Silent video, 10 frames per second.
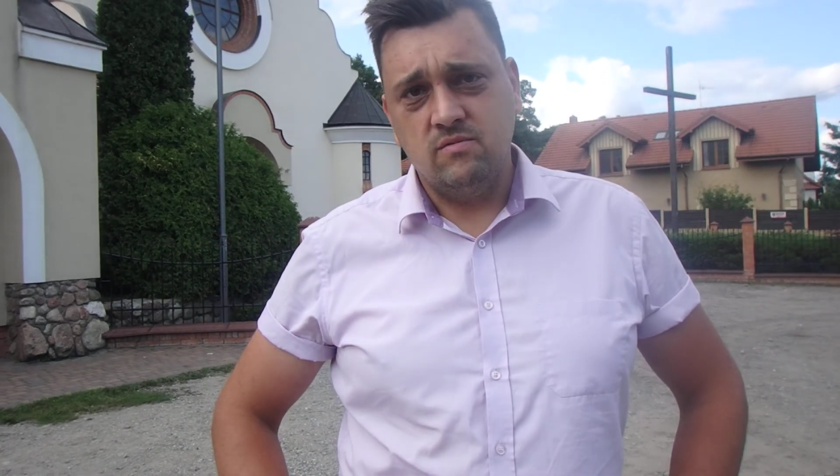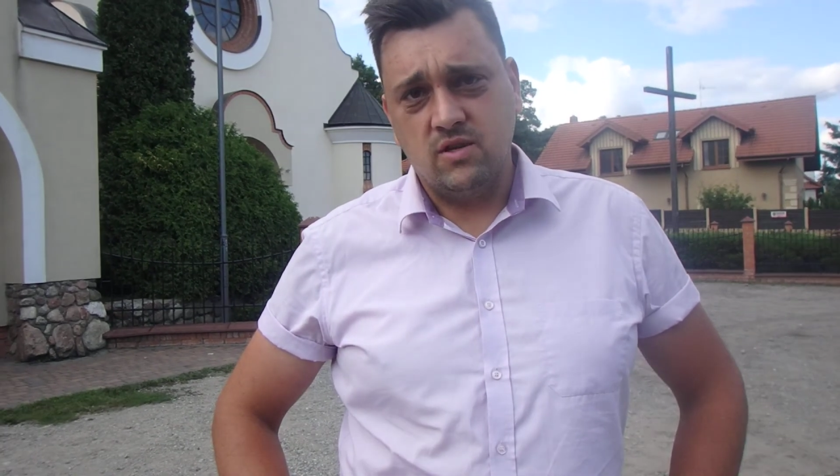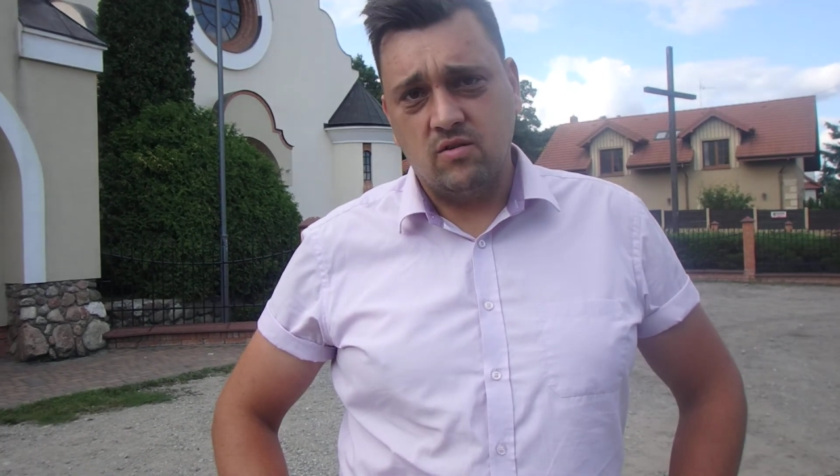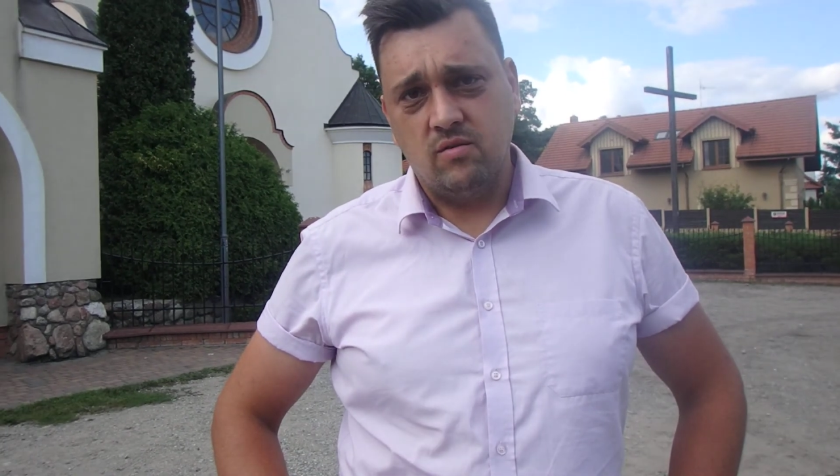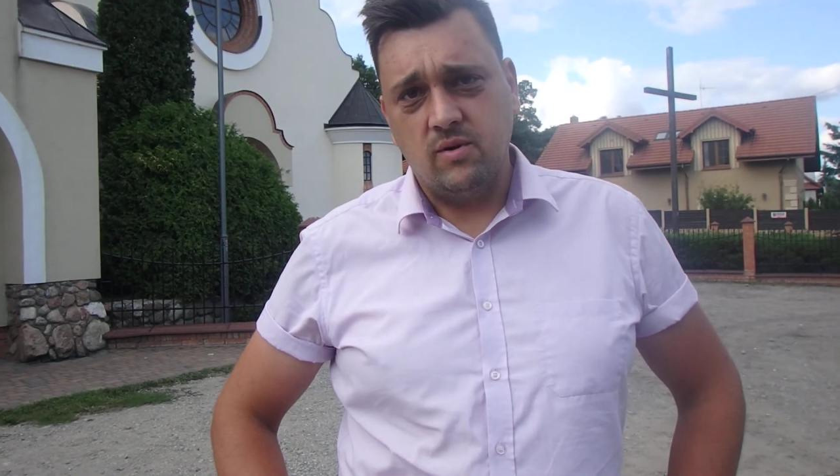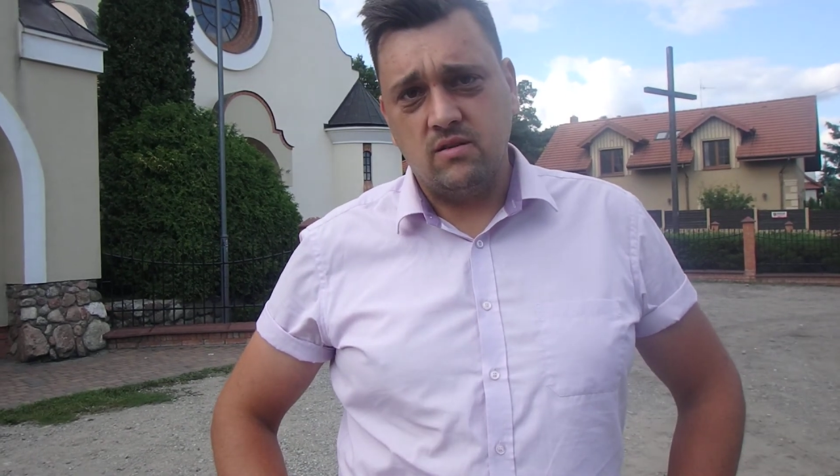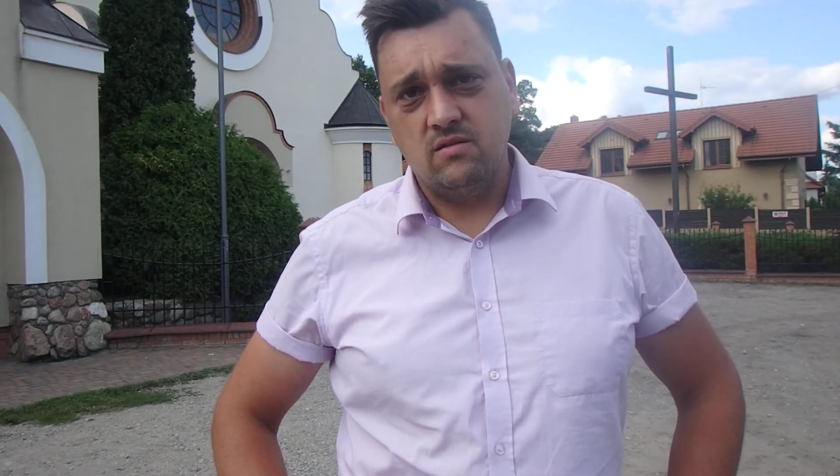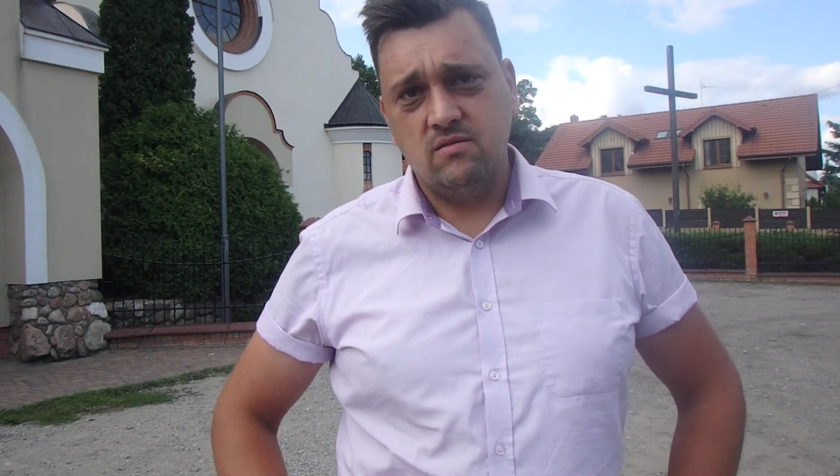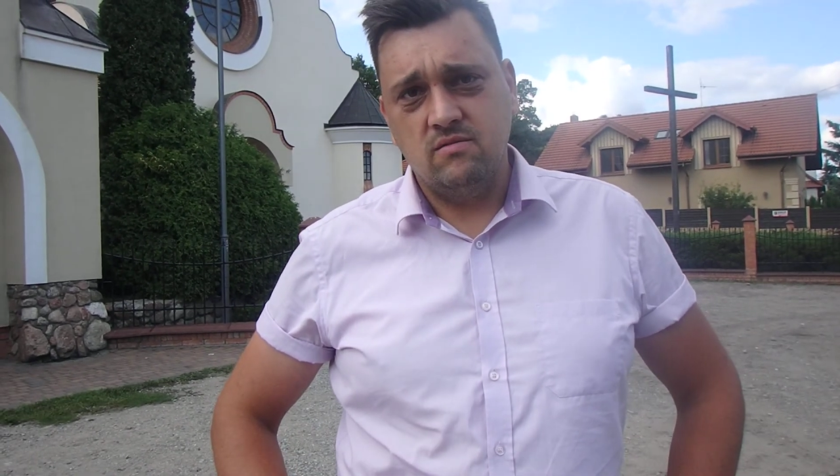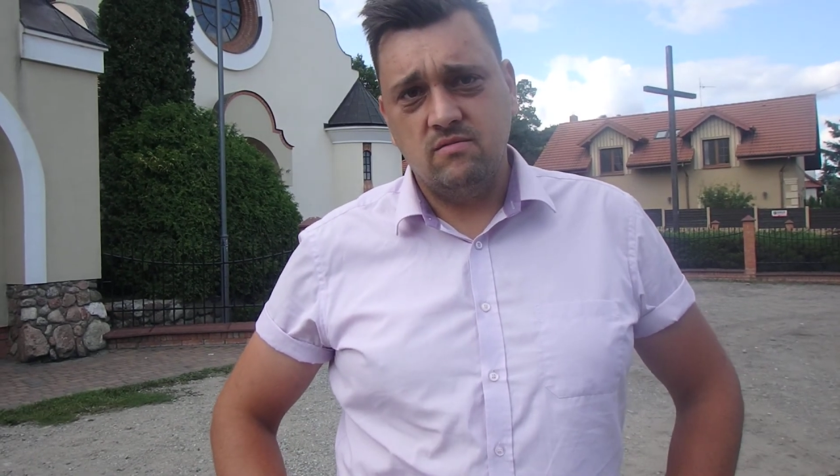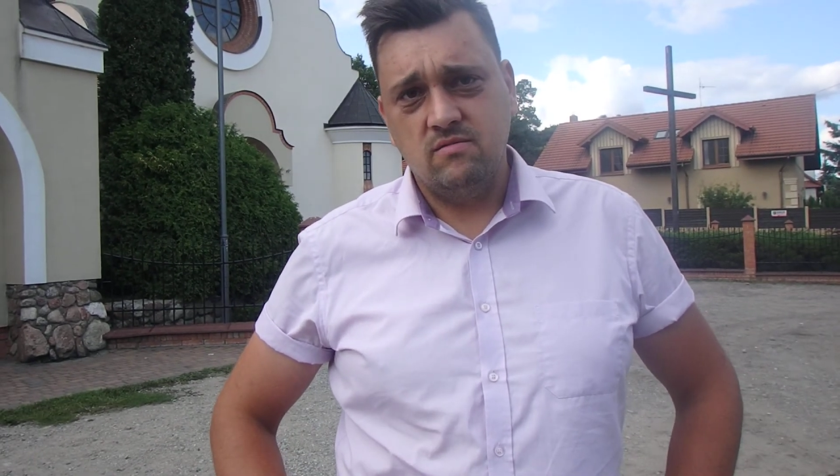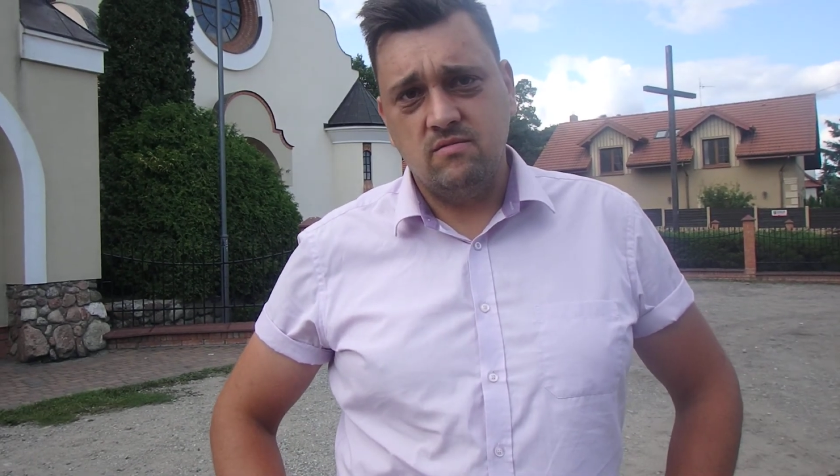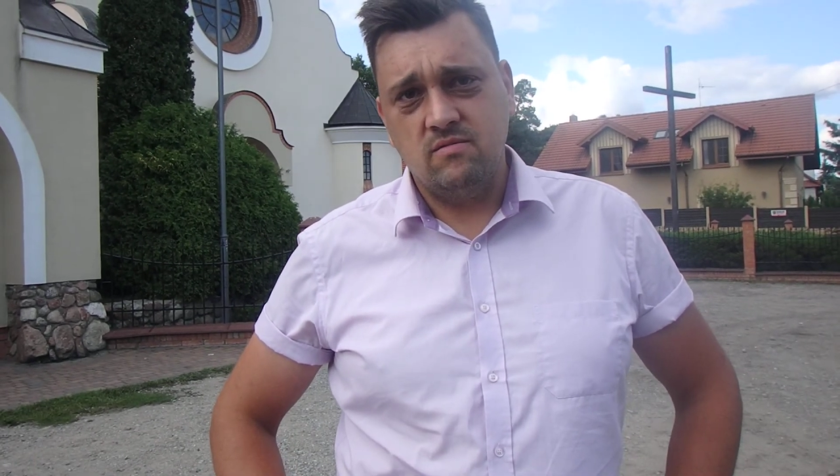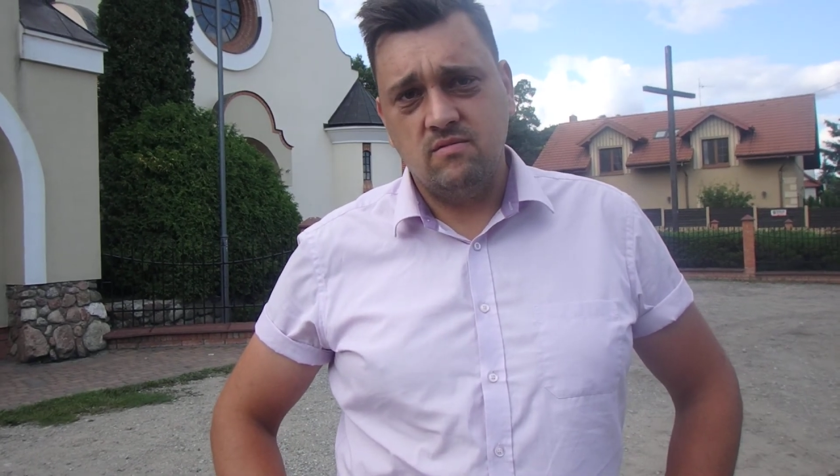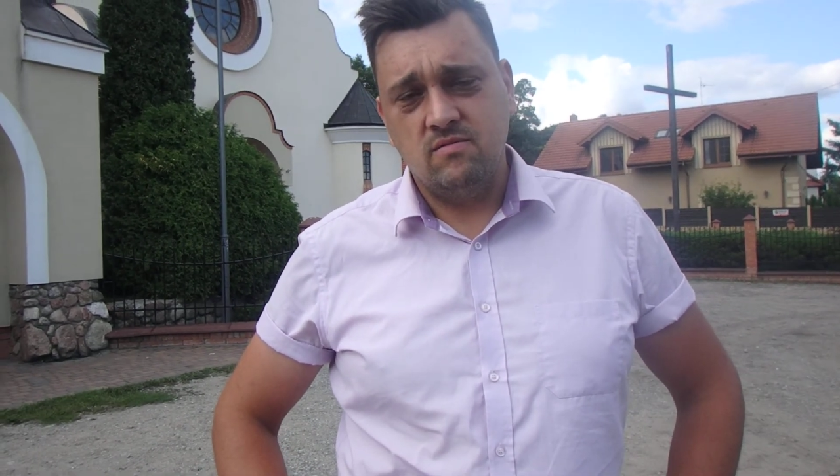Dziękuję bardzo.